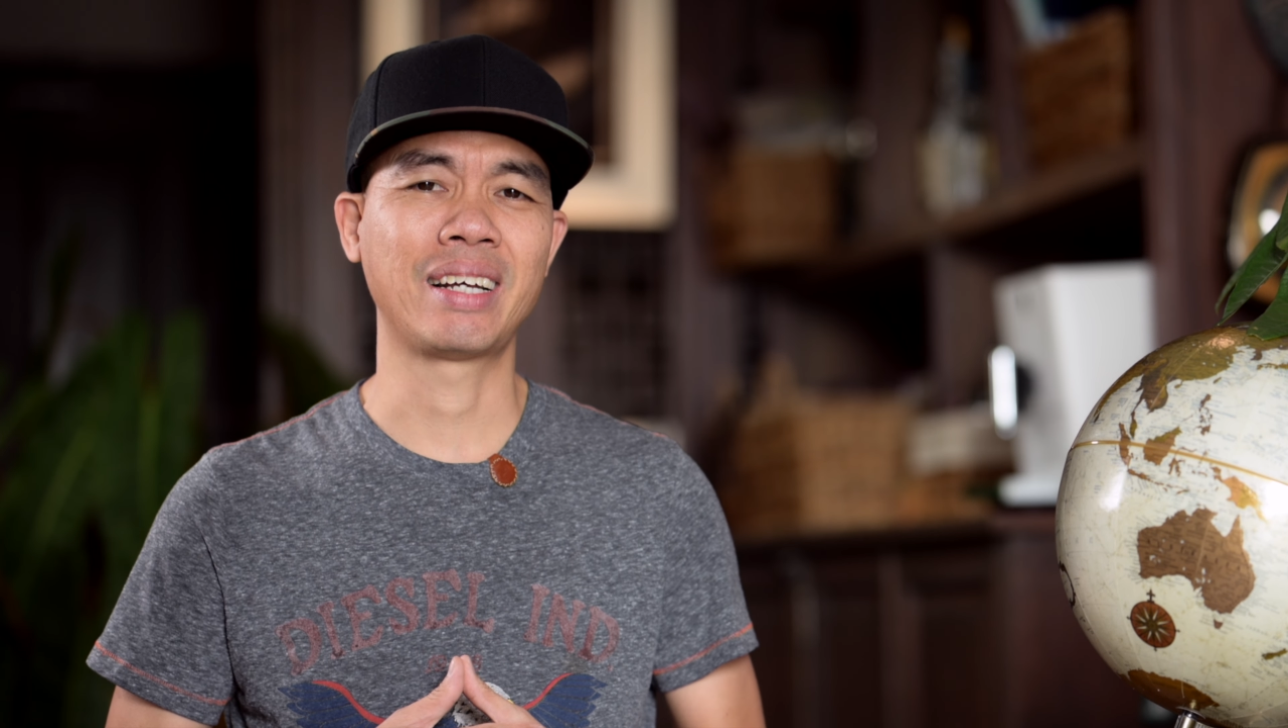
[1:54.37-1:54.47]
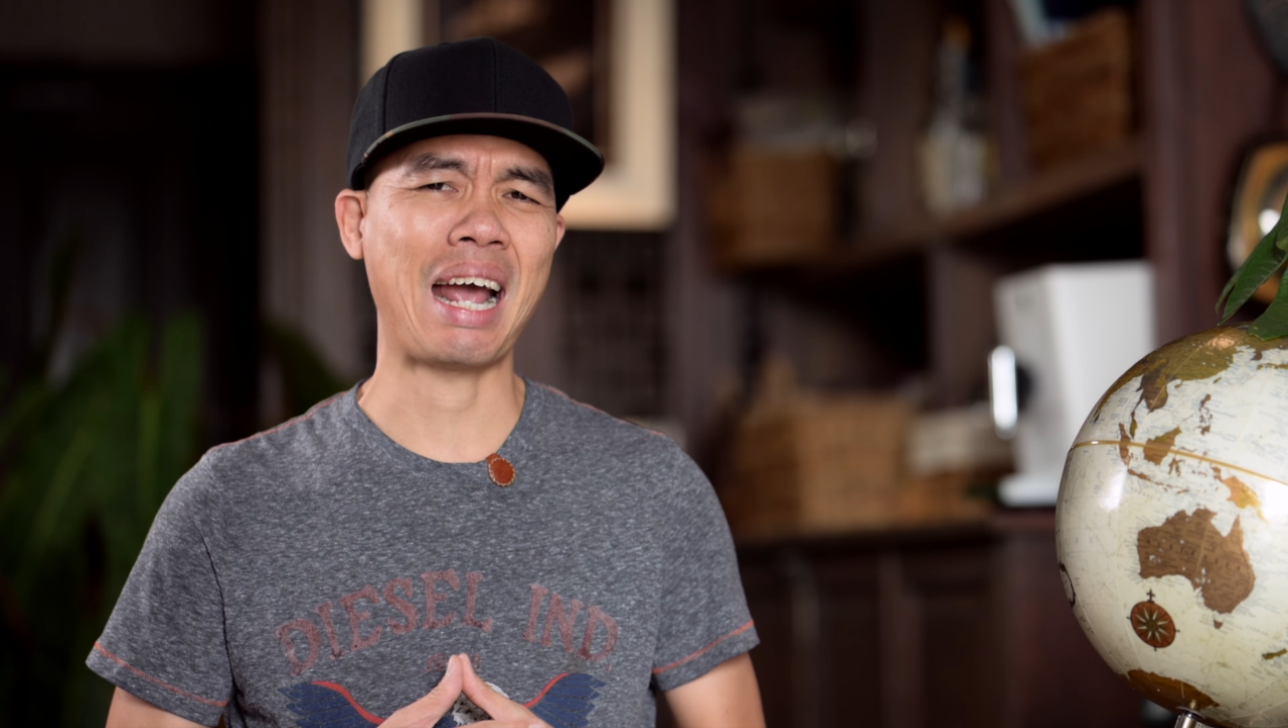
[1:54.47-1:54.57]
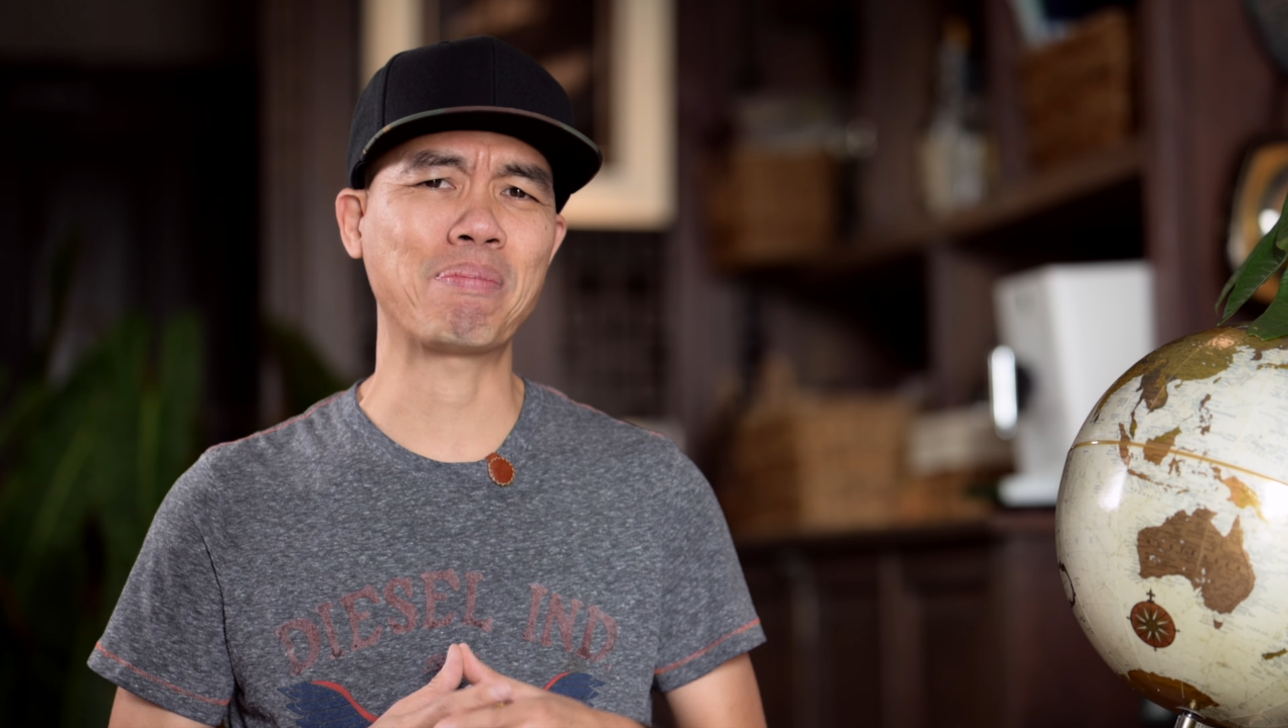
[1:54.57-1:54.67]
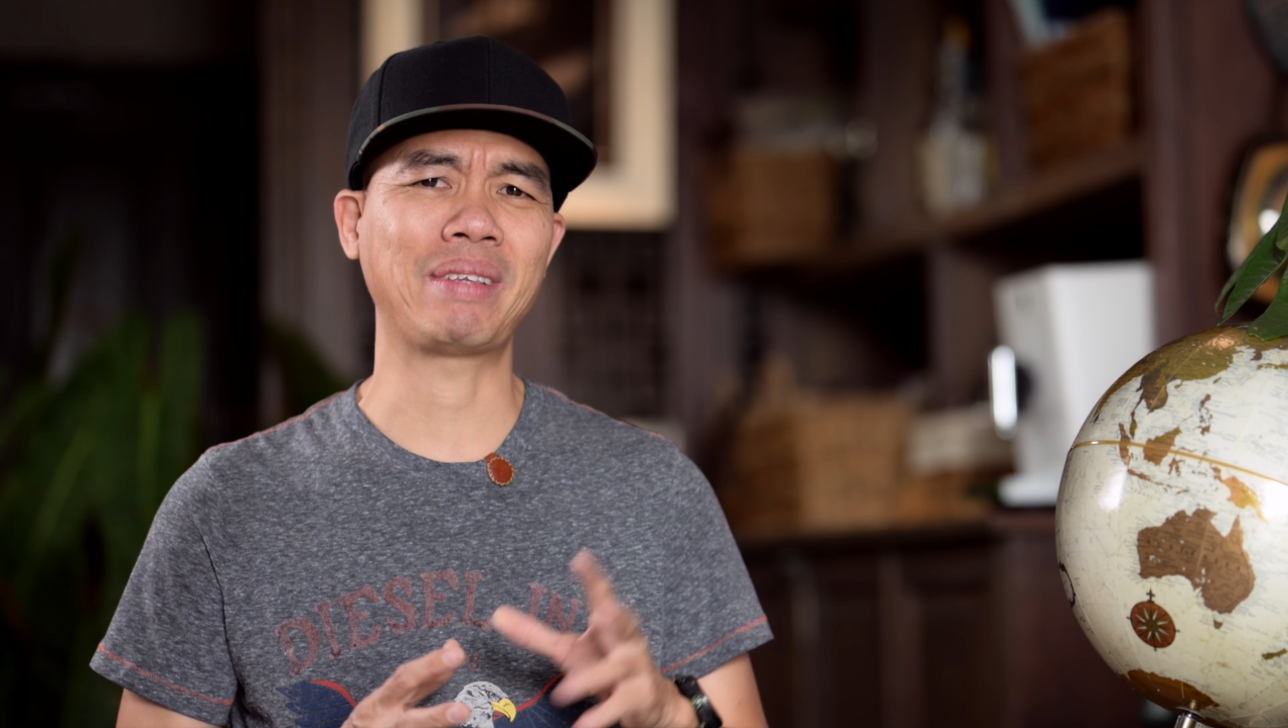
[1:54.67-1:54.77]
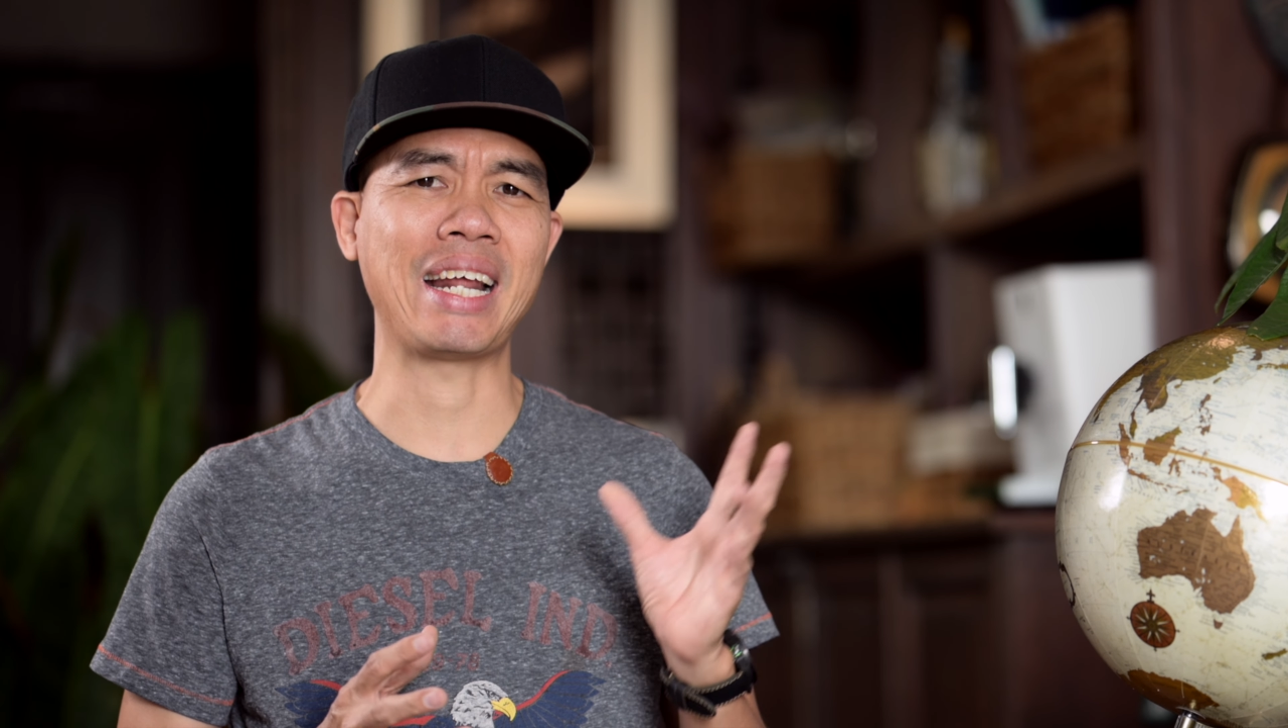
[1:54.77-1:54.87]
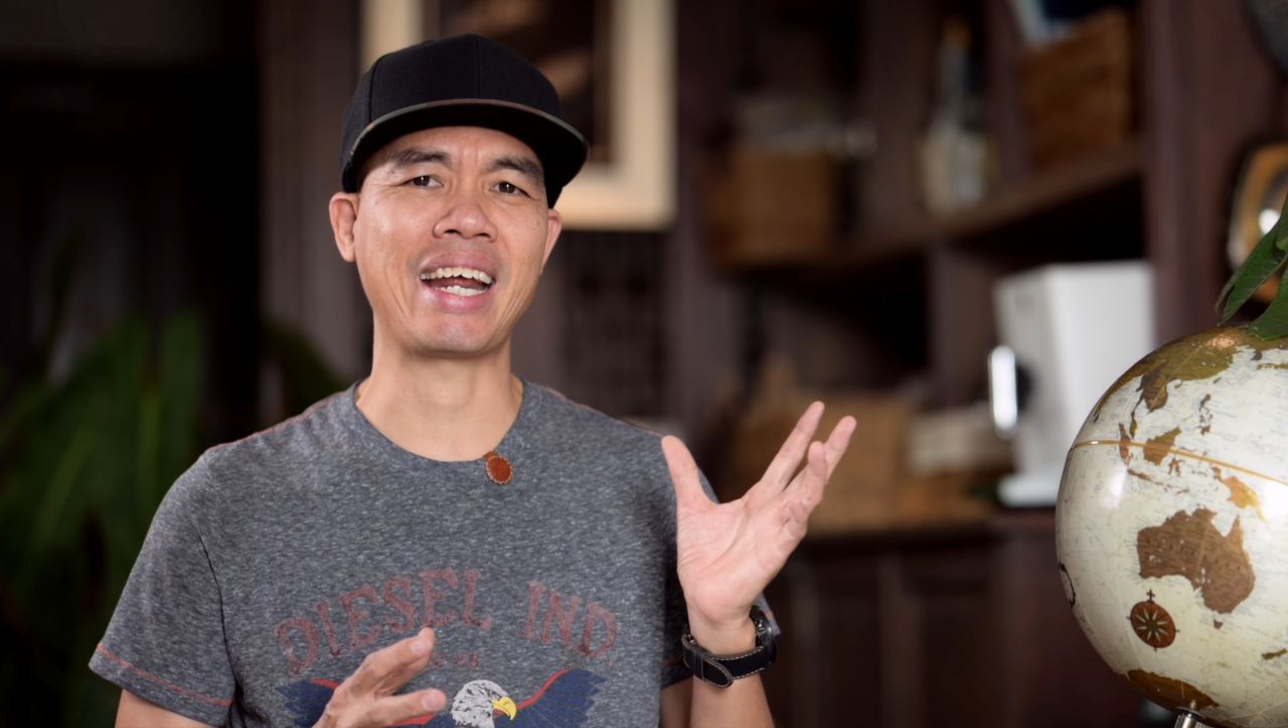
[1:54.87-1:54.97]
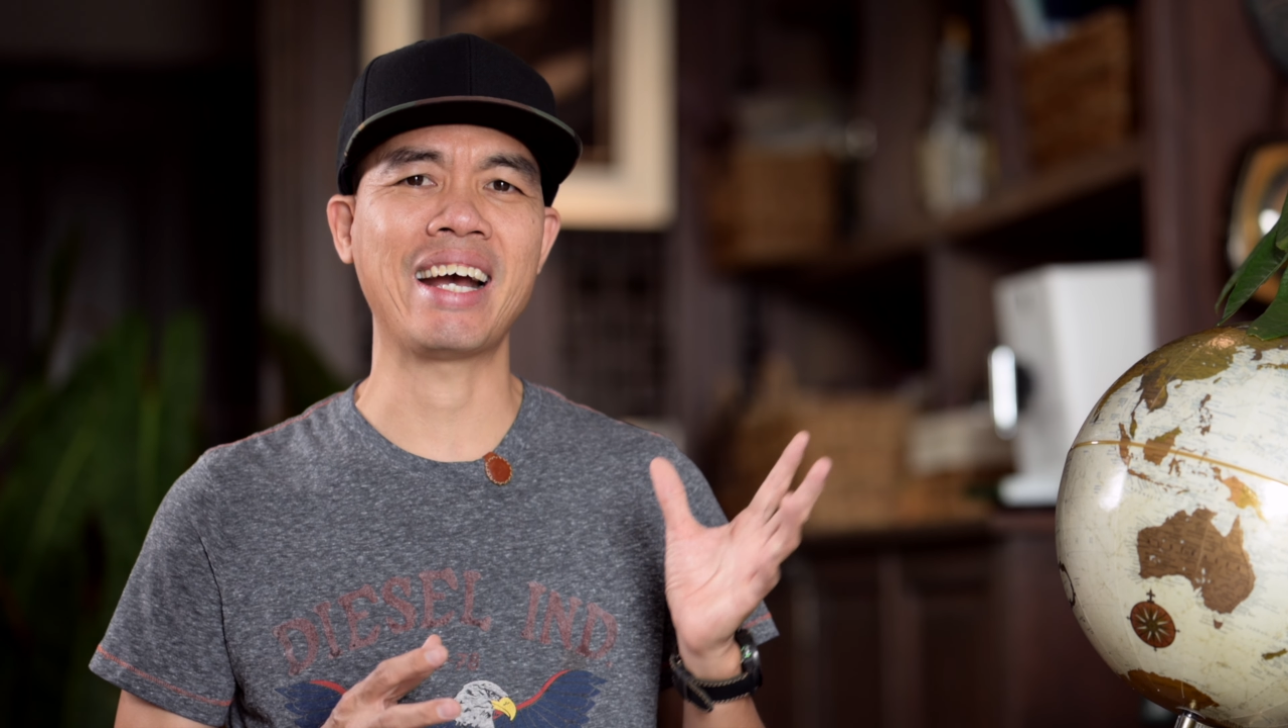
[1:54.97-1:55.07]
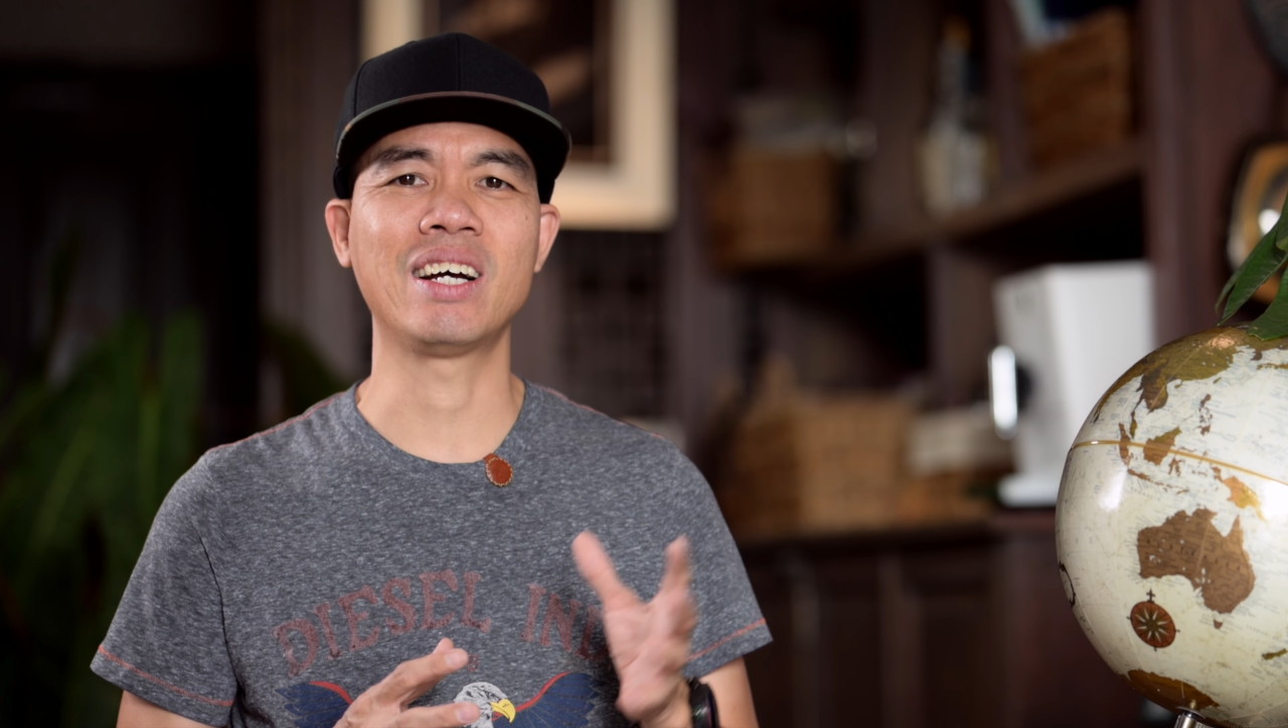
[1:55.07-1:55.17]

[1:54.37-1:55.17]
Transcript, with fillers: App tên nghe